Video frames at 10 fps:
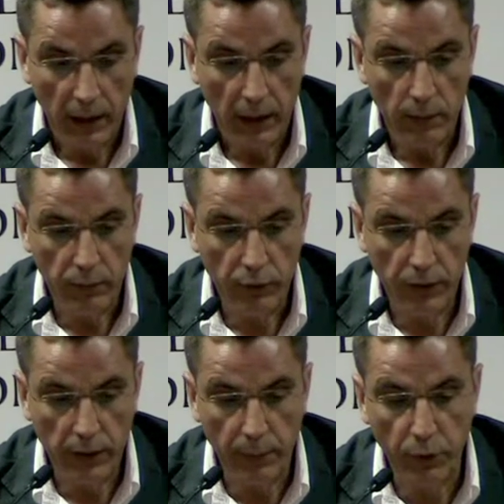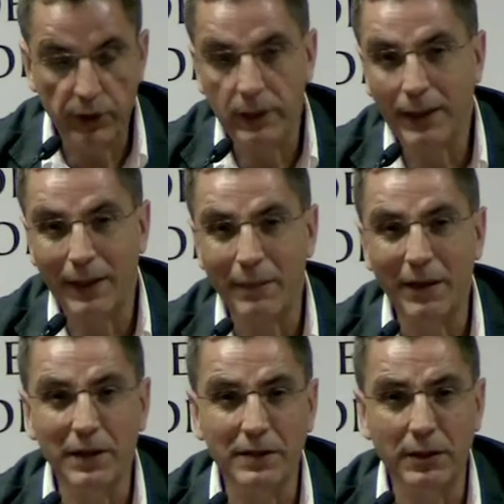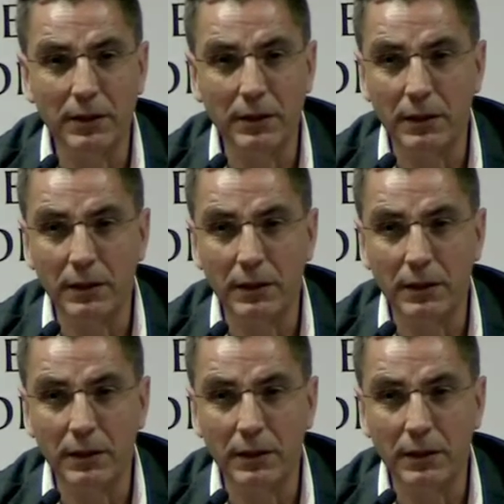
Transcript: que, el mundo del deporte, además de decir